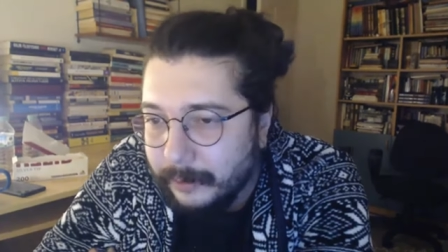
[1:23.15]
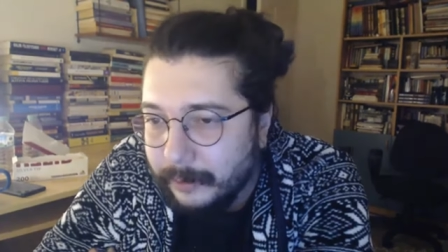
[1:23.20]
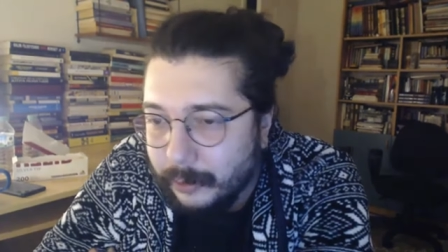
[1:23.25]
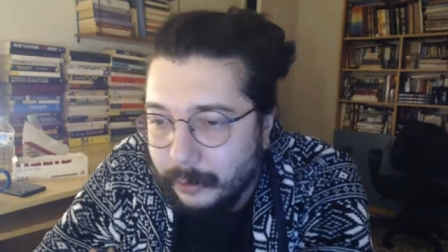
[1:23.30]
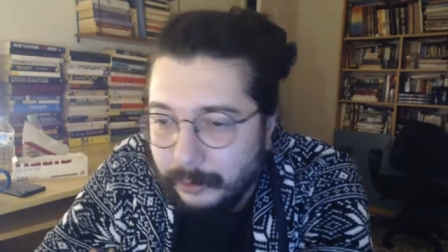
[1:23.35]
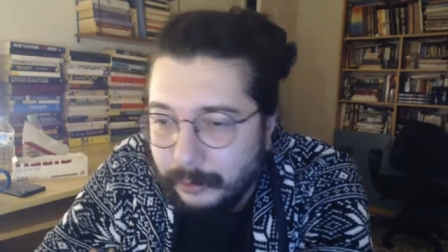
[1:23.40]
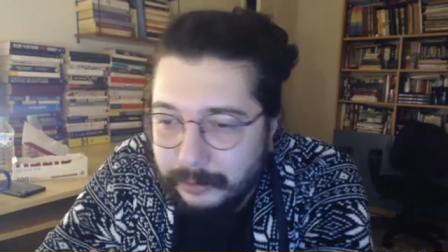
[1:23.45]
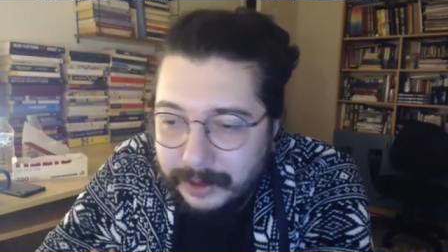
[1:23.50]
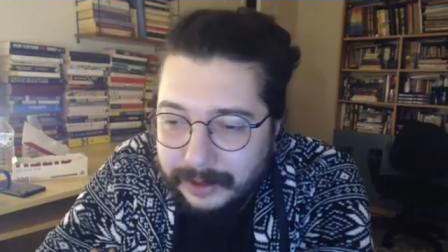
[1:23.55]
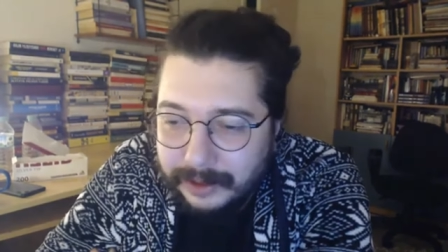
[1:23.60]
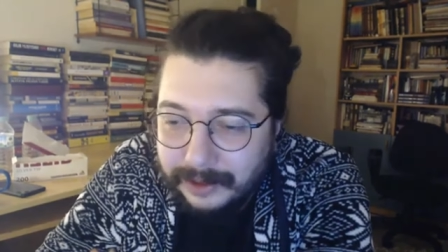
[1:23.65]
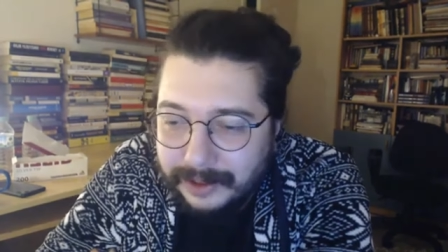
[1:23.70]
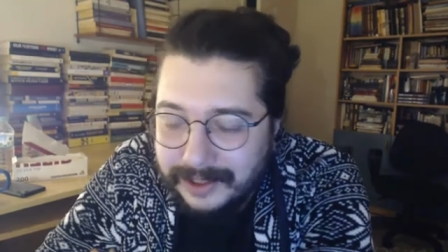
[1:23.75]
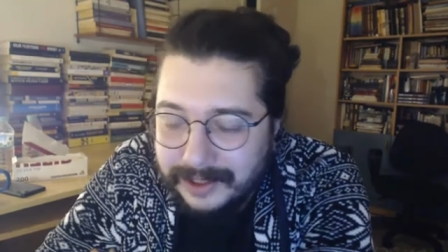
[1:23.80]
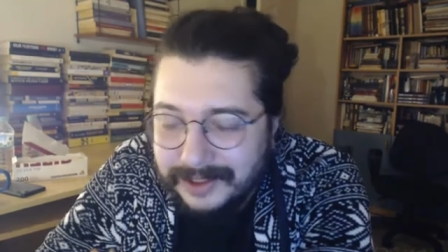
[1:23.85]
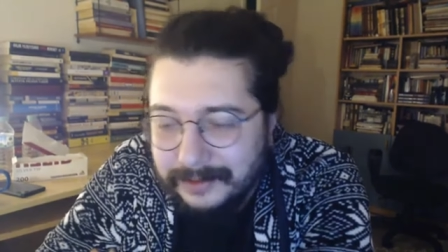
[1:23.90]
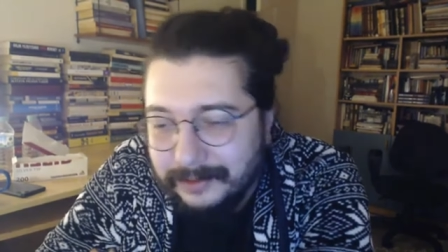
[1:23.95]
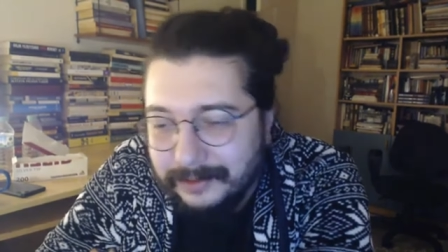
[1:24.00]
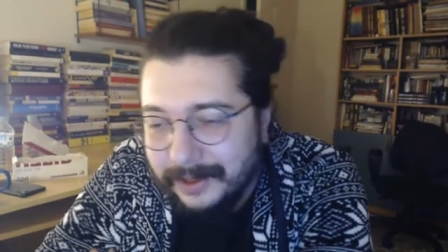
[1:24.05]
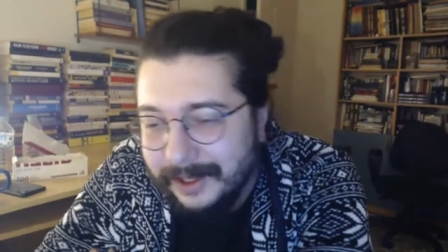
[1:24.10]
mı koymak
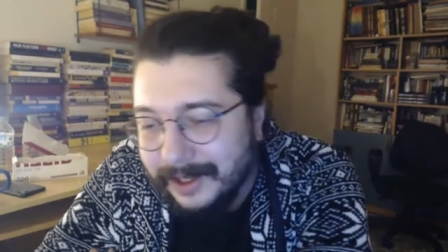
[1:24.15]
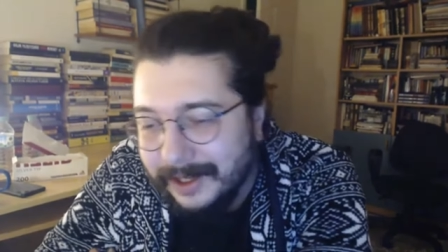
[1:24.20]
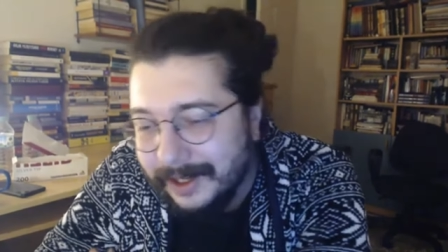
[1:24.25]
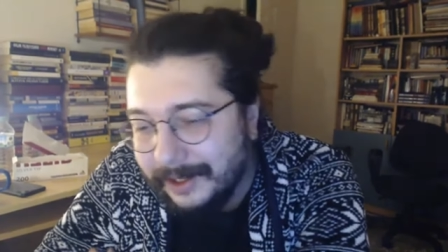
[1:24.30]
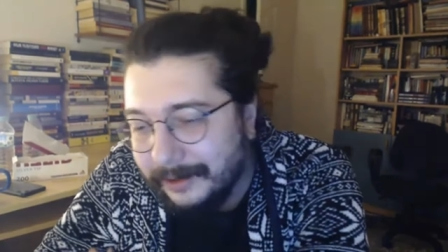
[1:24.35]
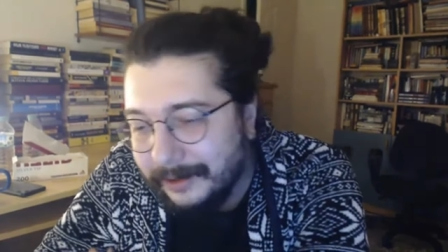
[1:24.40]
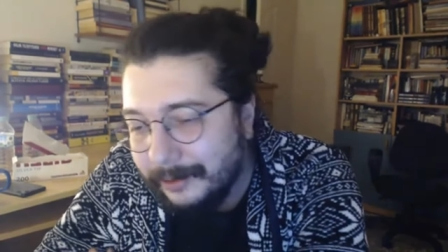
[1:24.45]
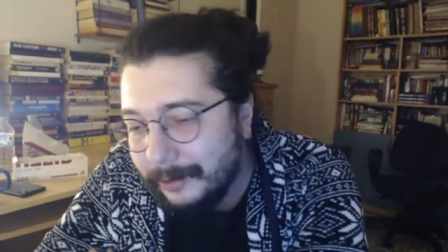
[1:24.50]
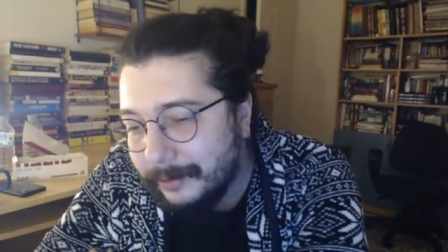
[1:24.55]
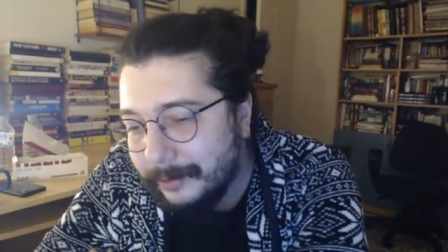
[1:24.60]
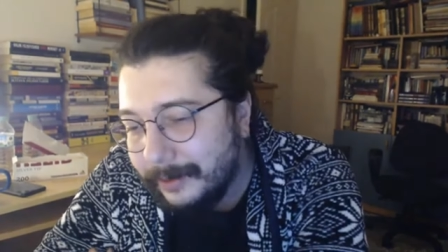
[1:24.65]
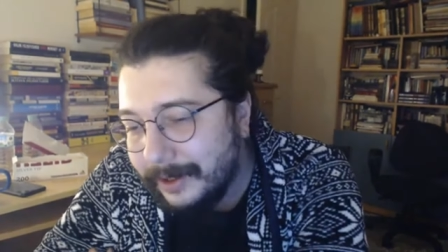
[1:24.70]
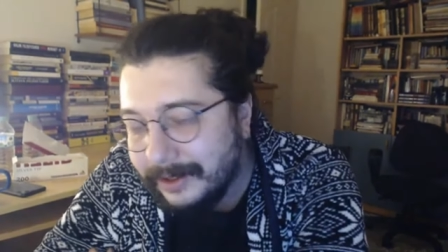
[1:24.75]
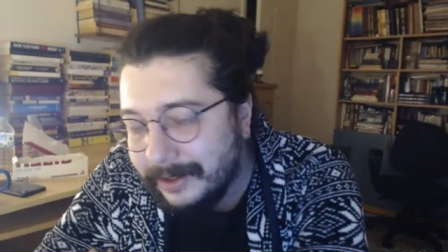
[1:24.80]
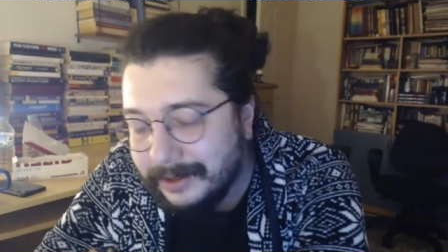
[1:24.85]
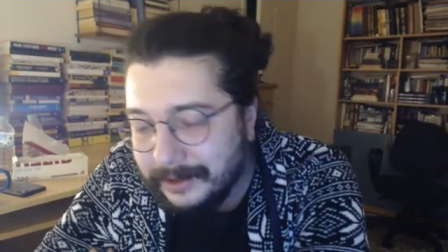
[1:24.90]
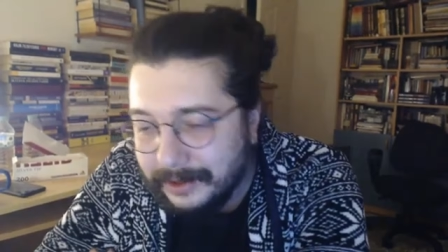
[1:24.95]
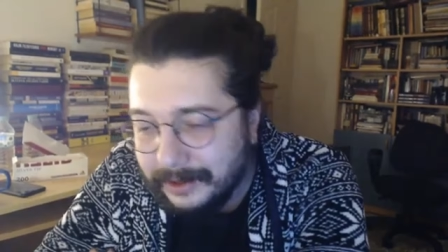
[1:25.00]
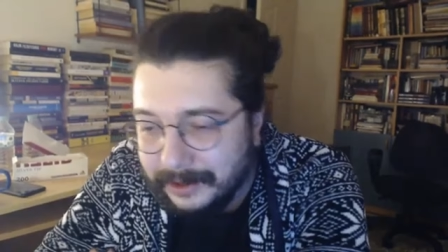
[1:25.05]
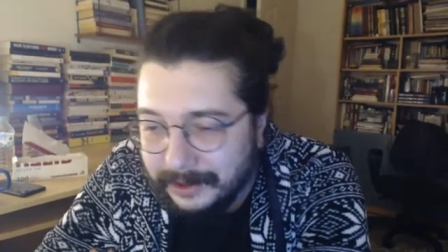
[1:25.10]
lazım? Gerek yok
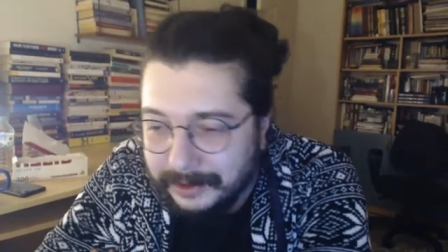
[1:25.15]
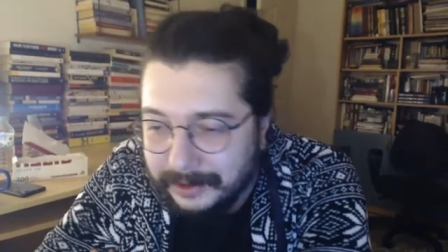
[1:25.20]
bence.